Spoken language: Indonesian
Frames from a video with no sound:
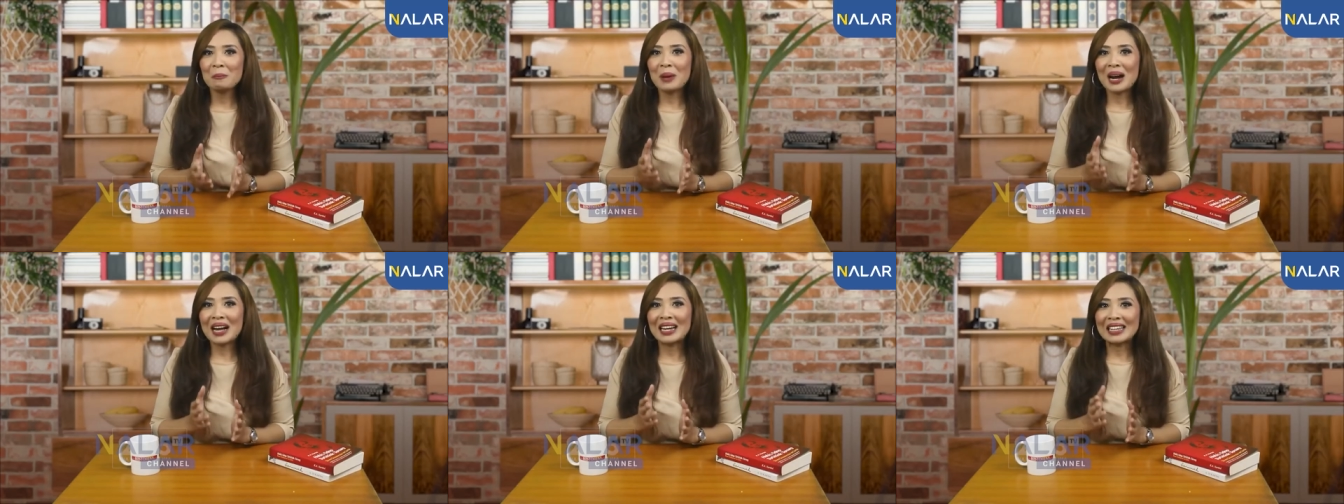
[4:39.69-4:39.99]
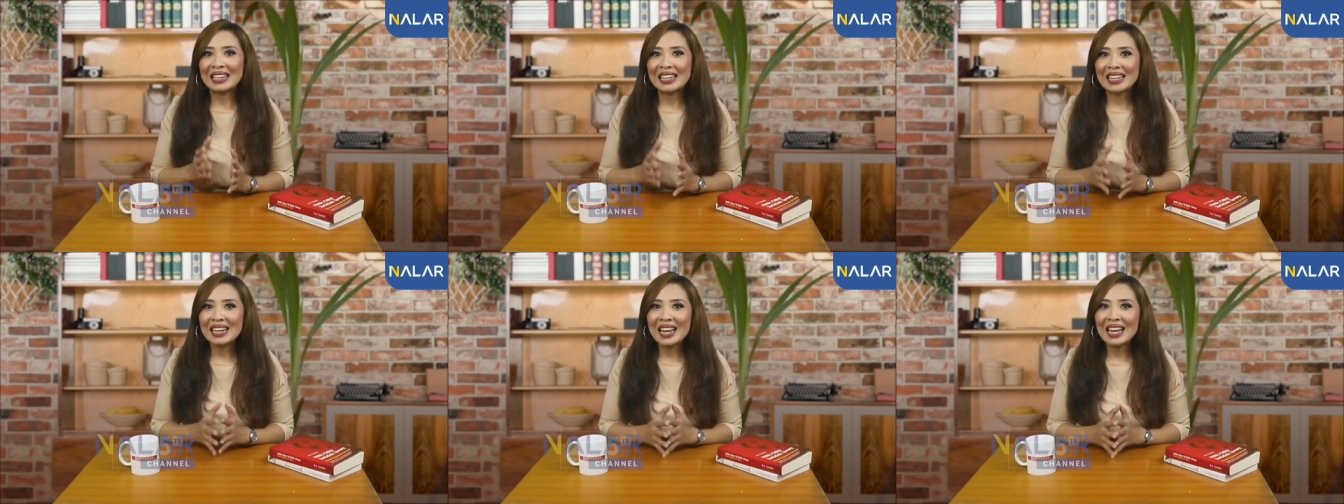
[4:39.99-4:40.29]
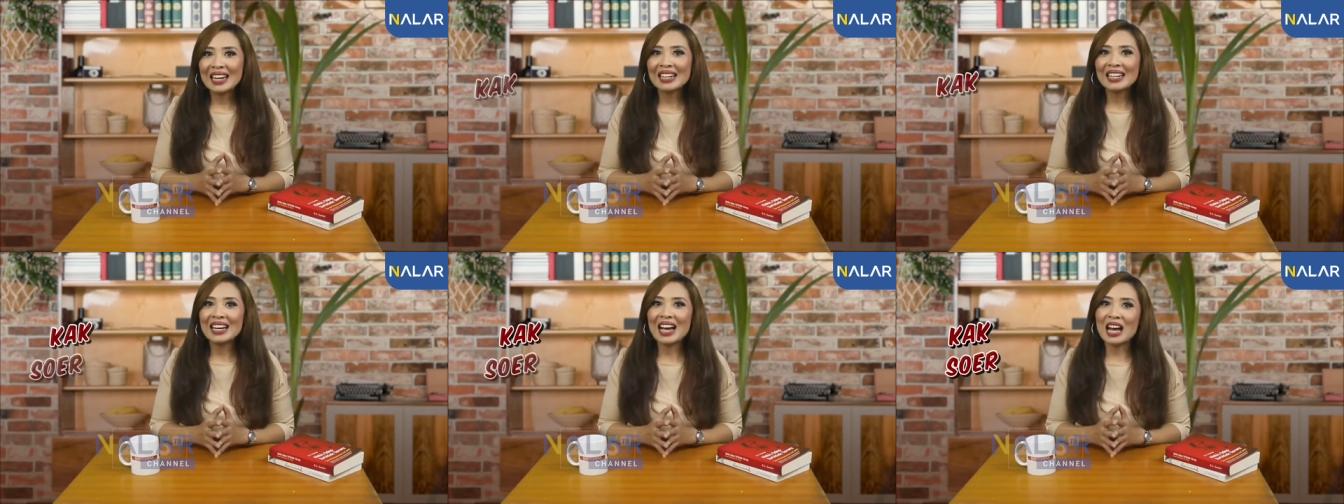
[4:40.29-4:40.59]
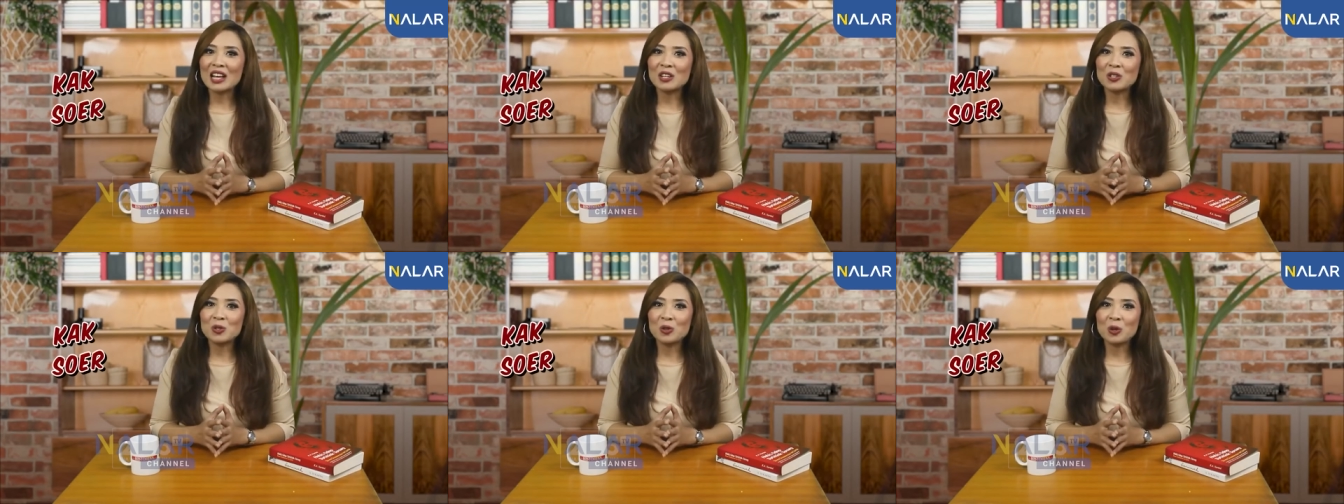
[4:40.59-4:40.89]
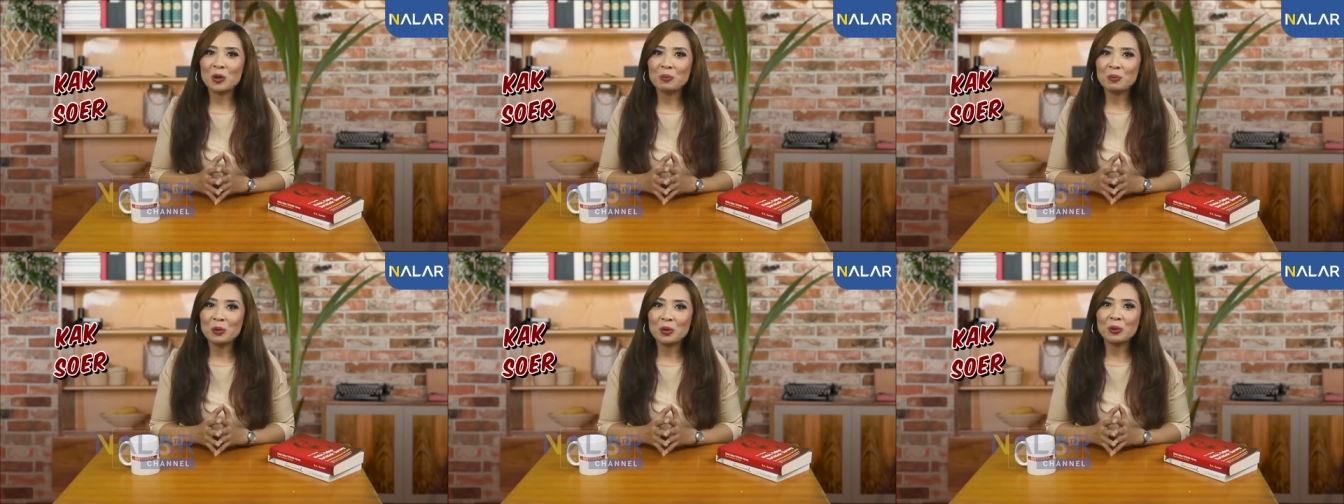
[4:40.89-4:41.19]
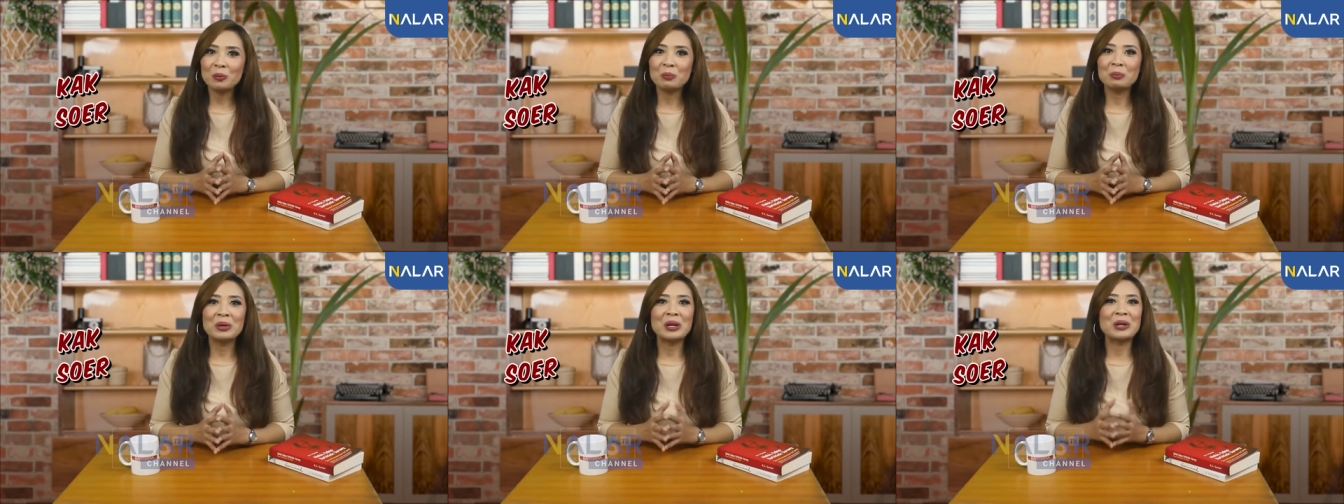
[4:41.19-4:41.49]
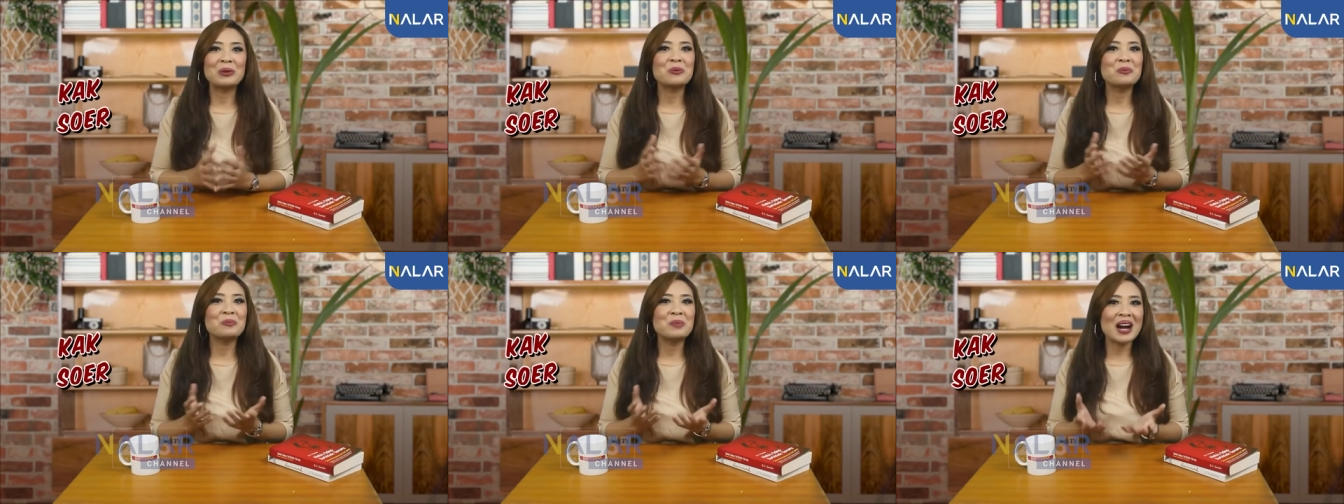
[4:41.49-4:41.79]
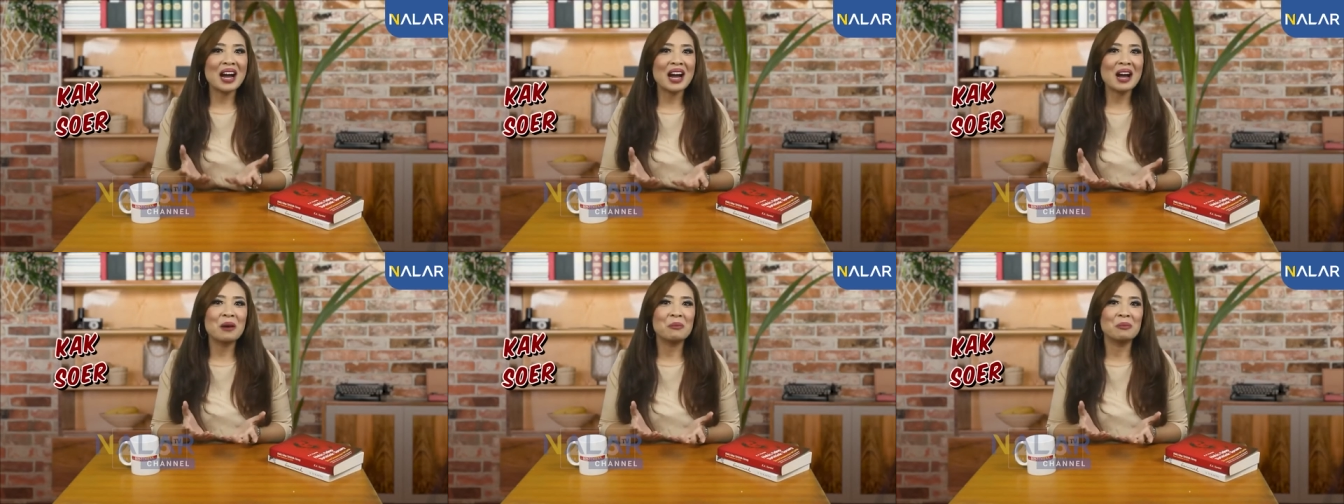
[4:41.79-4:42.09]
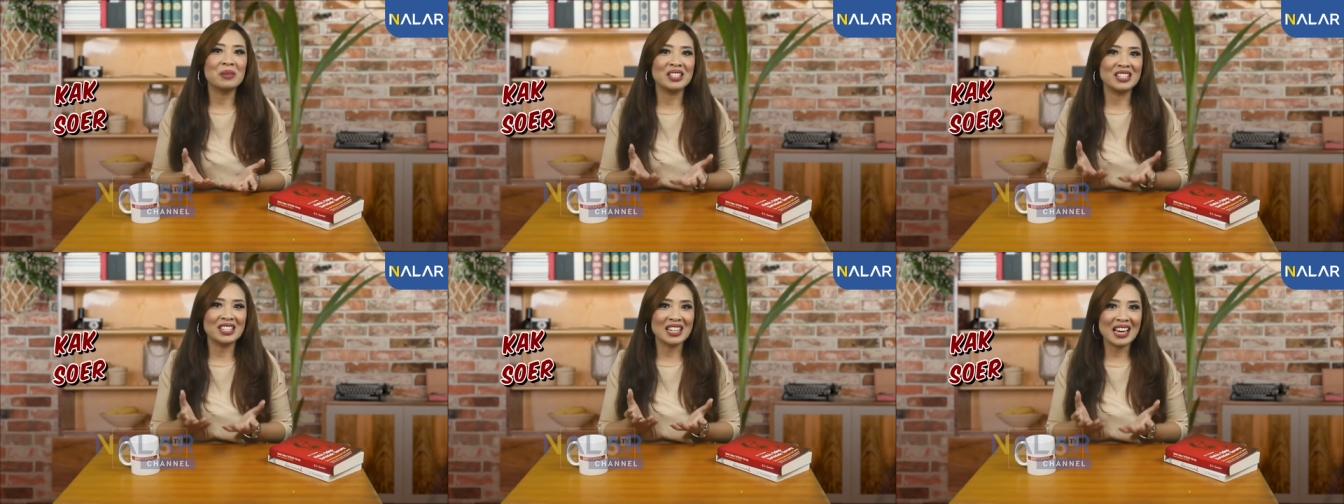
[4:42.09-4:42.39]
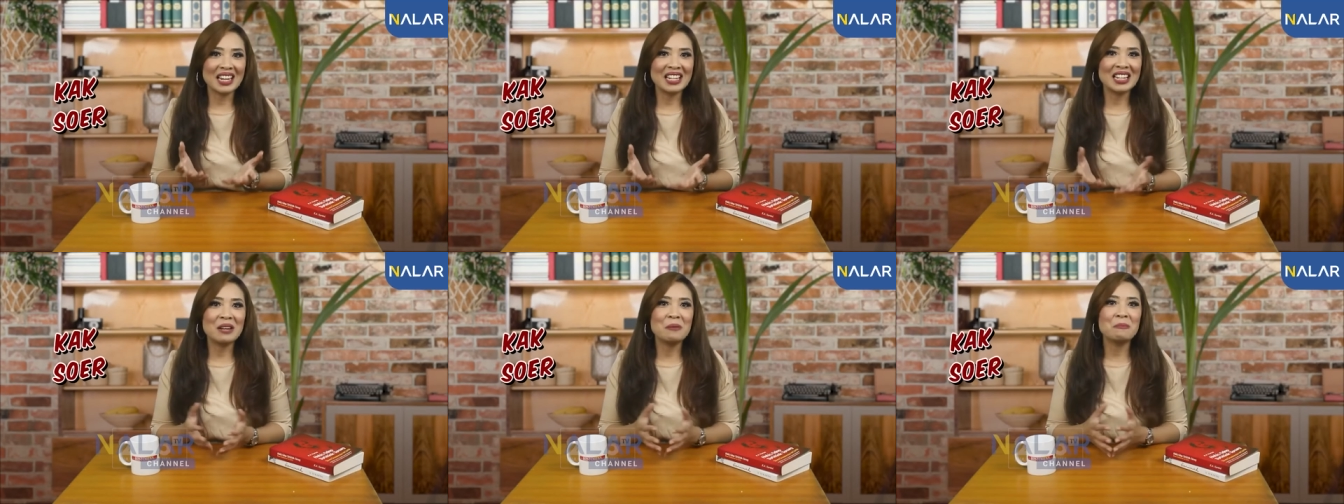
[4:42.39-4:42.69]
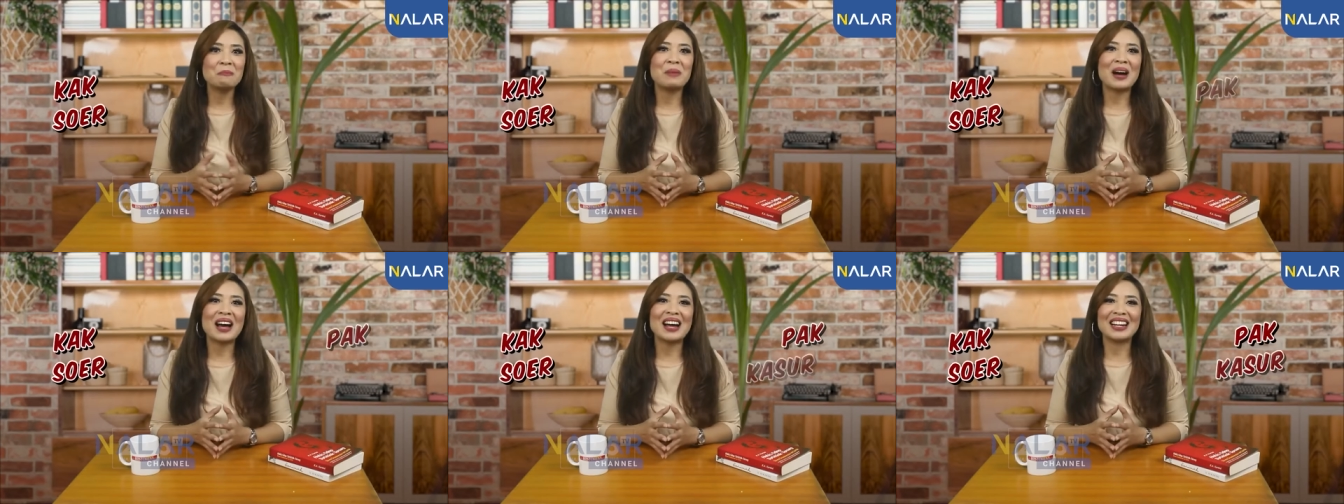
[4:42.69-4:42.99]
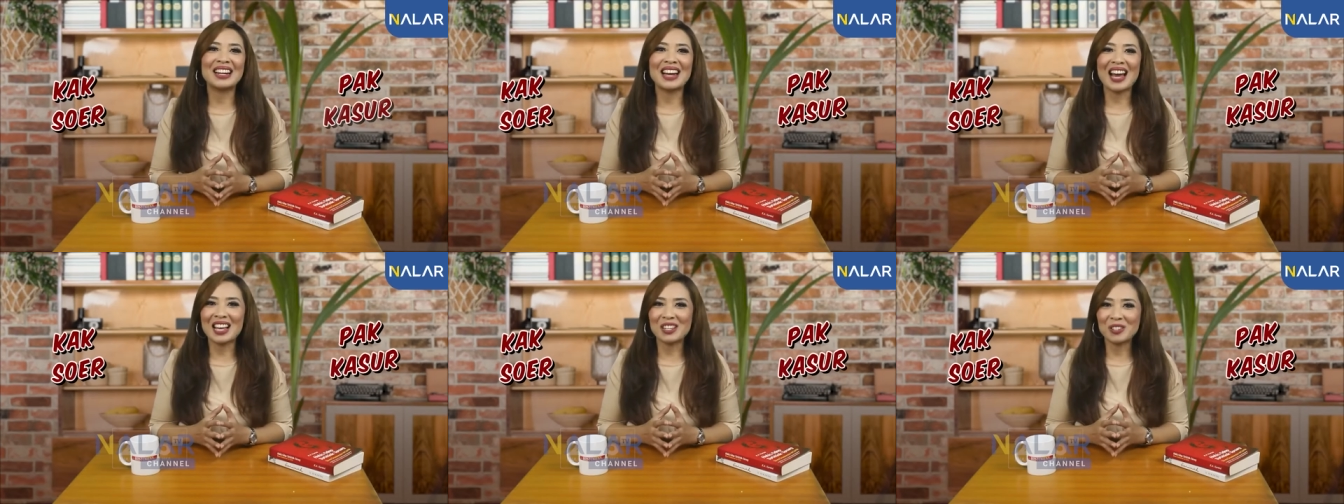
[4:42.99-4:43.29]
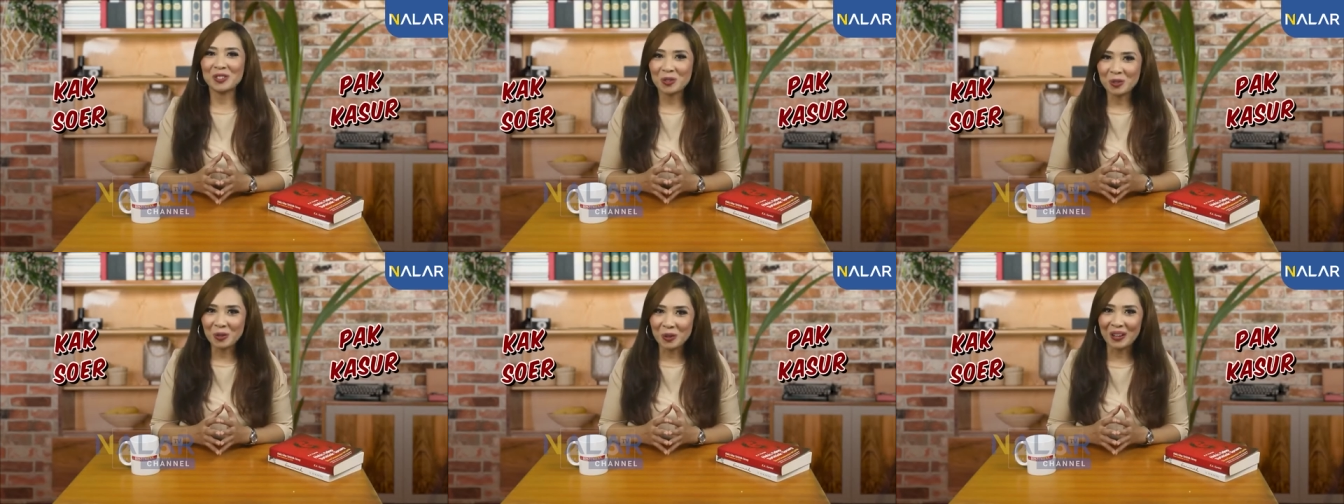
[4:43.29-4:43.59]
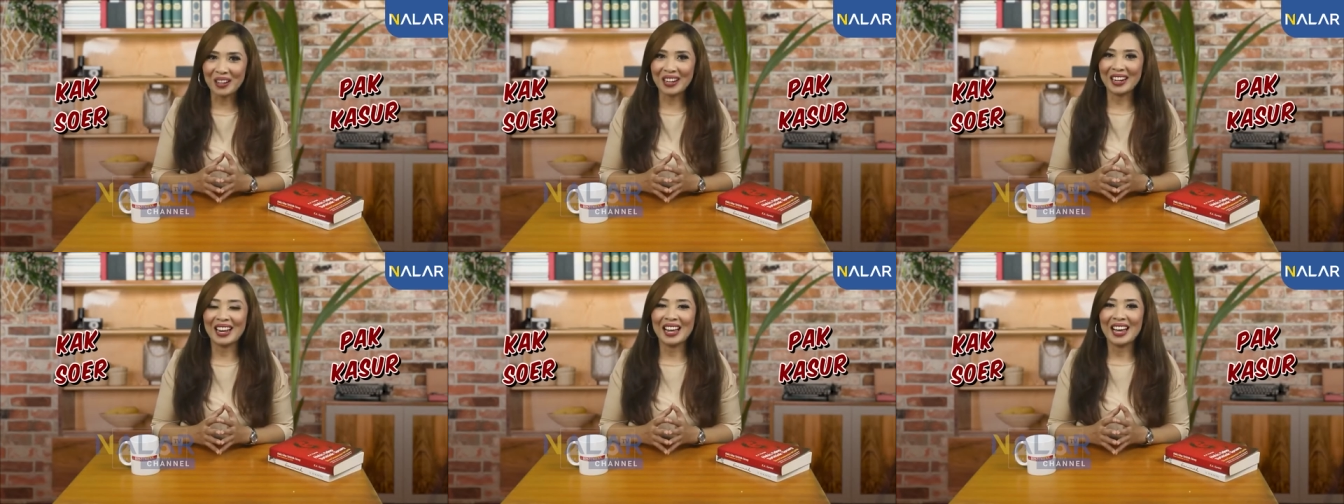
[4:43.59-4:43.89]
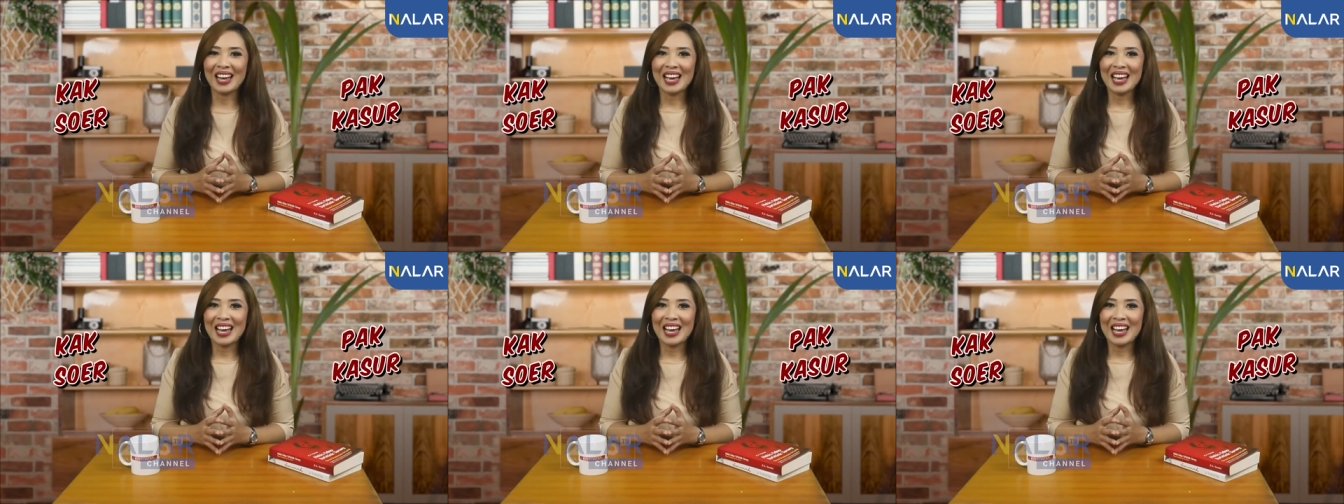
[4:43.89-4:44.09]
panggilan Kak Sur pun berubah menjadi Pak Kasur.